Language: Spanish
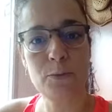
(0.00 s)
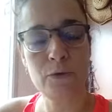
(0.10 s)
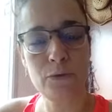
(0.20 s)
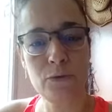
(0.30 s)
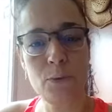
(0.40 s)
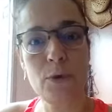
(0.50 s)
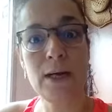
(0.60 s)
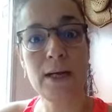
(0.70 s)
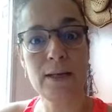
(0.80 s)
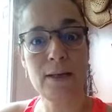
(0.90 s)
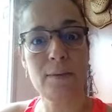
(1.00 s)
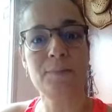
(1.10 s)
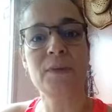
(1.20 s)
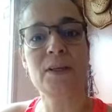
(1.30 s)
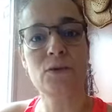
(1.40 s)
profundo por la nariz
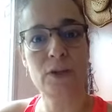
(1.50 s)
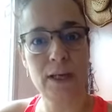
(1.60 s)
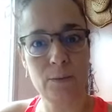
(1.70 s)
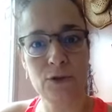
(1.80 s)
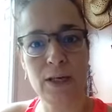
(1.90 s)
y soltaremos